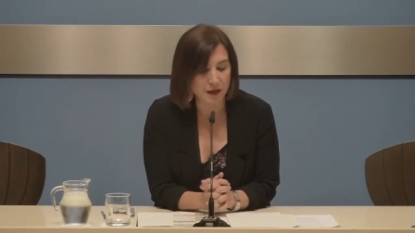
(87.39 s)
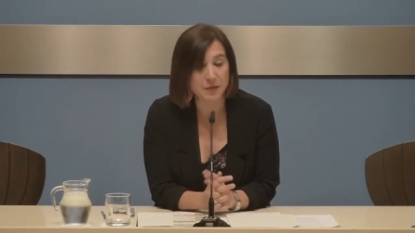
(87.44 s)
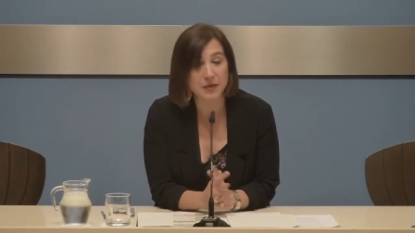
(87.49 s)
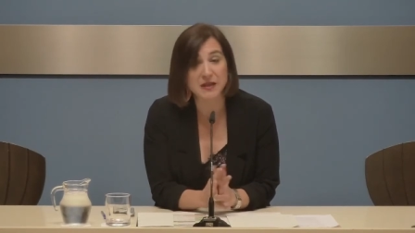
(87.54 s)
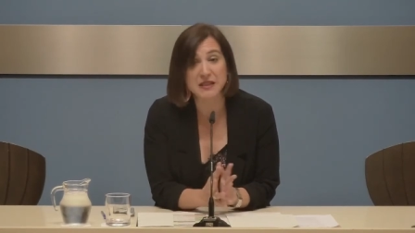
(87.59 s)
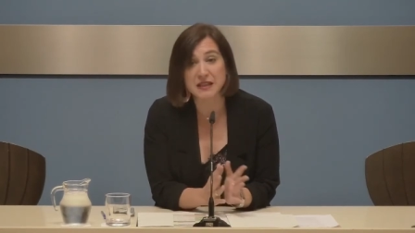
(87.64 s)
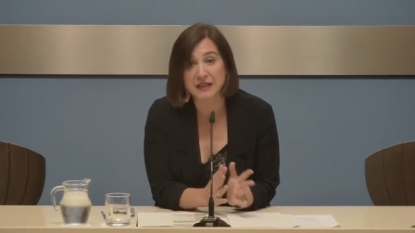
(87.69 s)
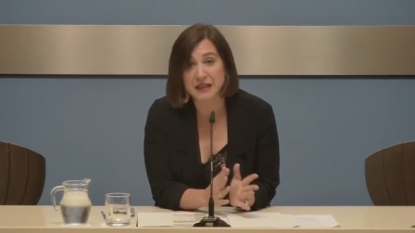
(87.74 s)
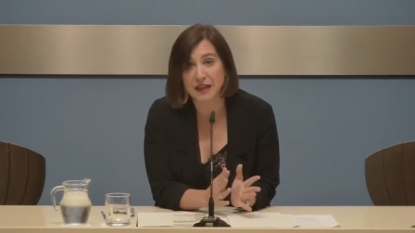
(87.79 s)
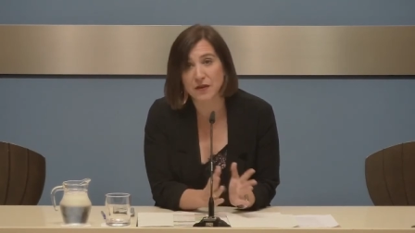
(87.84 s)

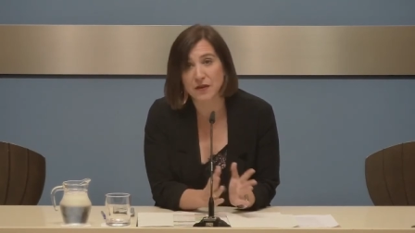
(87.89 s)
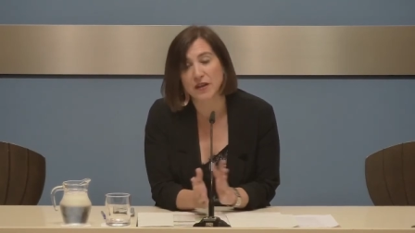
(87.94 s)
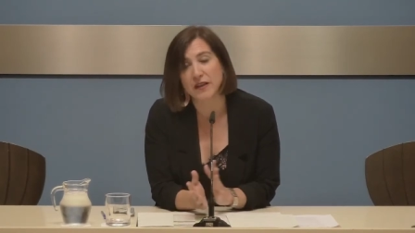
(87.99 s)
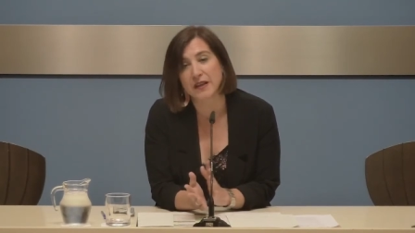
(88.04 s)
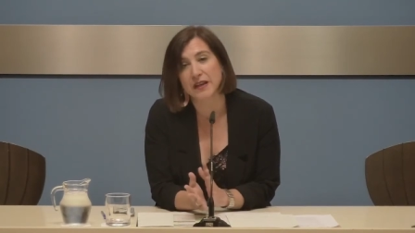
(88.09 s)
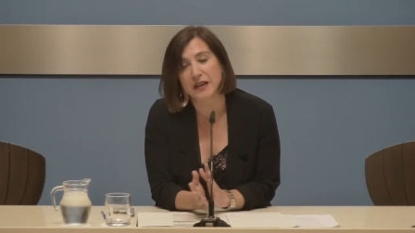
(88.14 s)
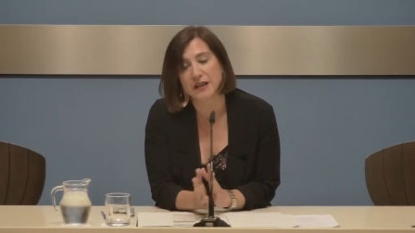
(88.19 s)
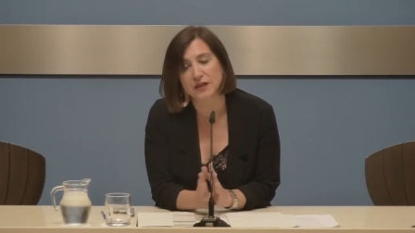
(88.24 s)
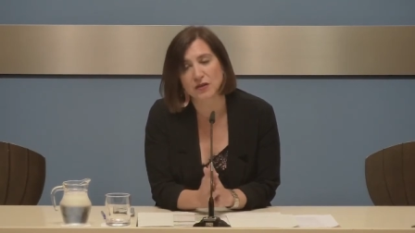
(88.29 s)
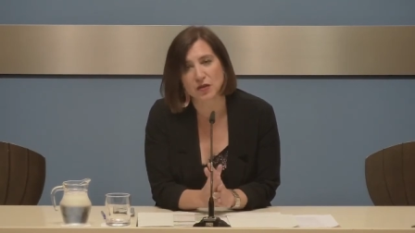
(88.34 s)
presentador y
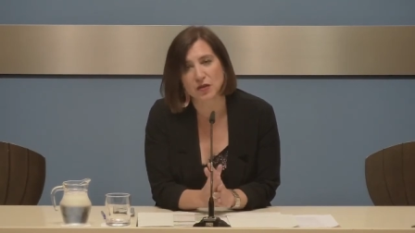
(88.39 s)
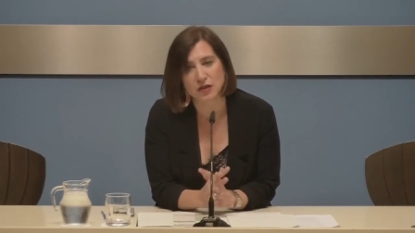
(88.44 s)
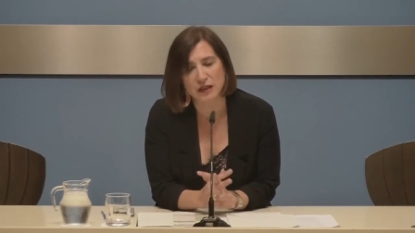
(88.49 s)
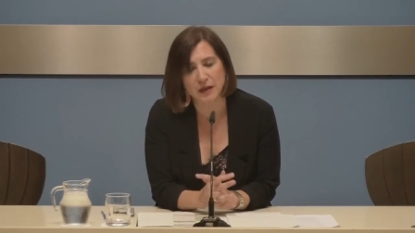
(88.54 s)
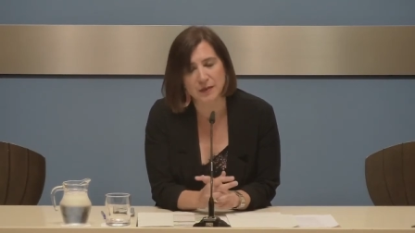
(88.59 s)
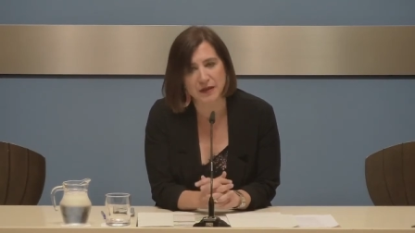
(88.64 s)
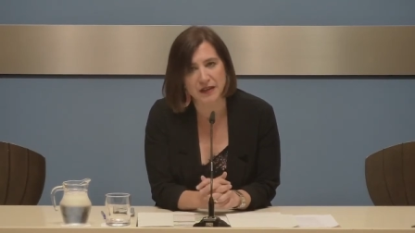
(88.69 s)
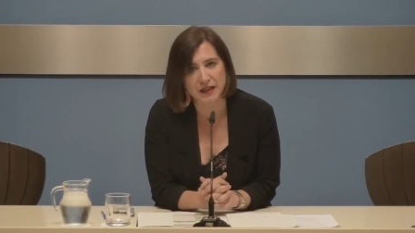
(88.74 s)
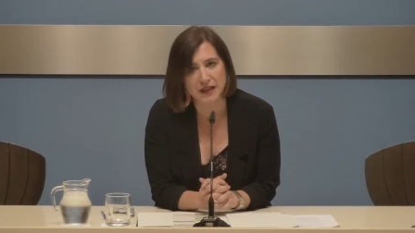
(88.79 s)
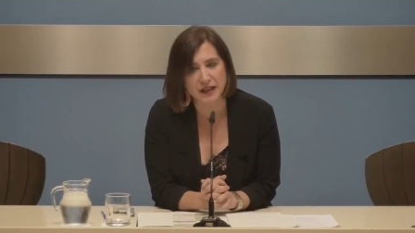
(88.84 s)
director
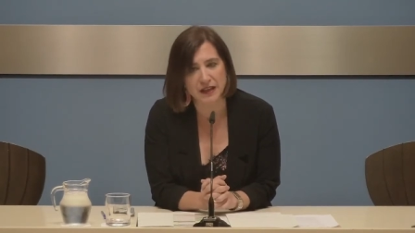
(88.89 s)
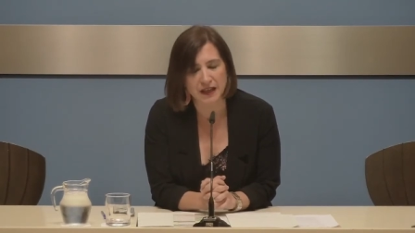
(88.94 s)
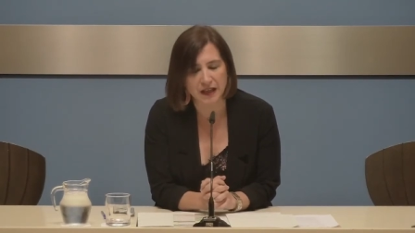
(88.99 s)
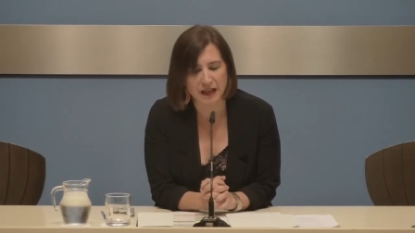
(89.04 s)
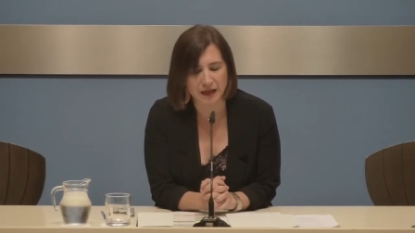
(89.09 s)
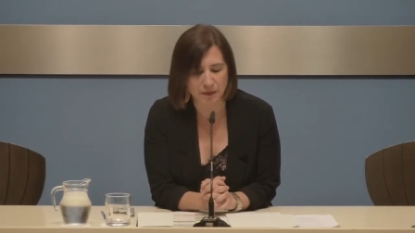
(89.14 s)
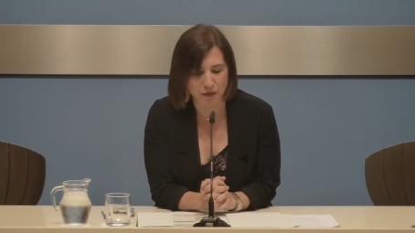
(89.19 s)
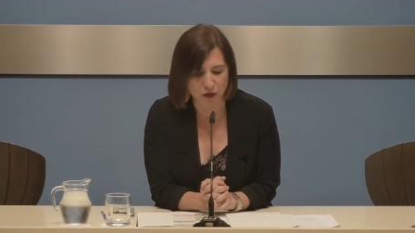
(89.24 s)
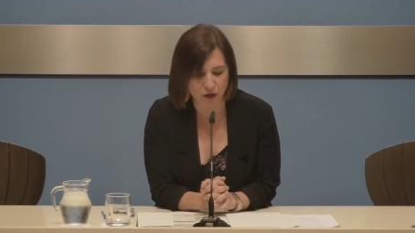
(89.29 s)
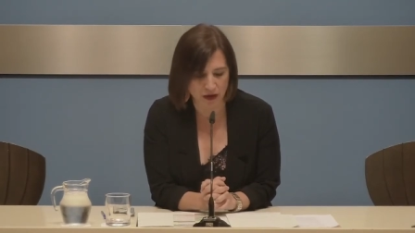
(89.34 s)
también
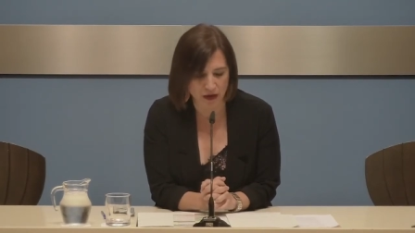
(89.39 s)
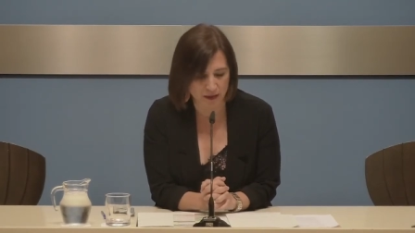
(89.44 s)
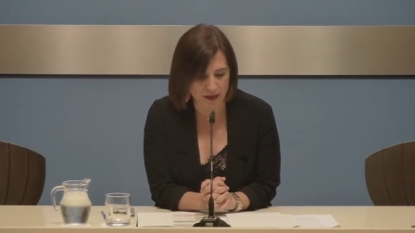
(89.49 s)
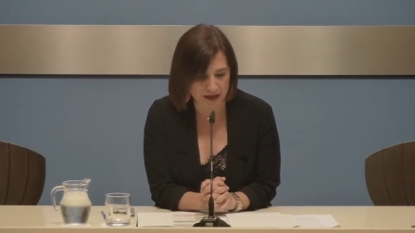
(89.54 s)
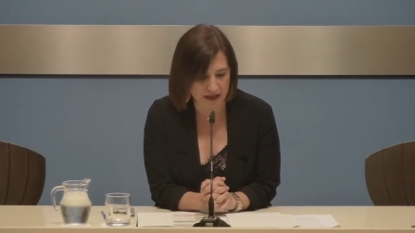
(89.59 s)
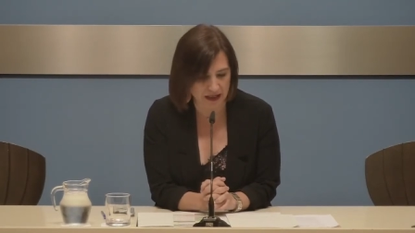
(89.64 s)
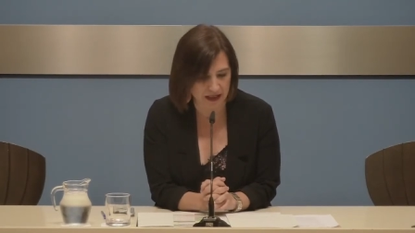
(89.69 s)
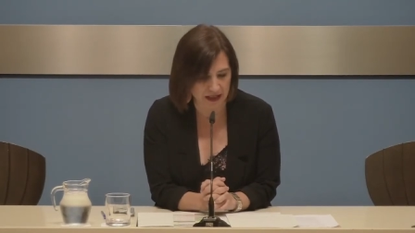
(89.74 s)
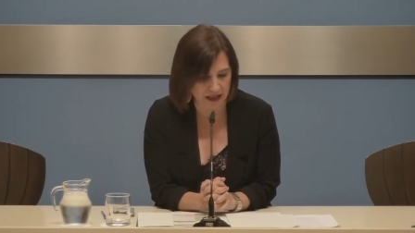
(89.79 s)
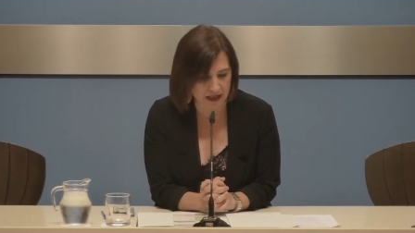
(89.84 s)
de
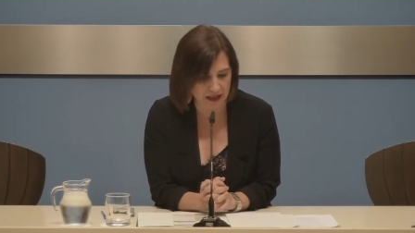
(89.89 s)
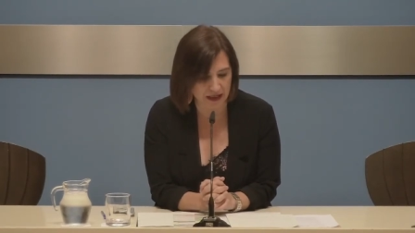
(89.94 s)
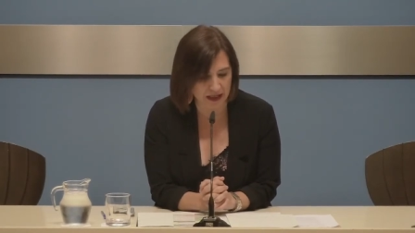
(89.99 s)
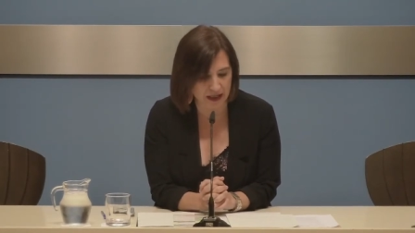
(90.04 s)
programas de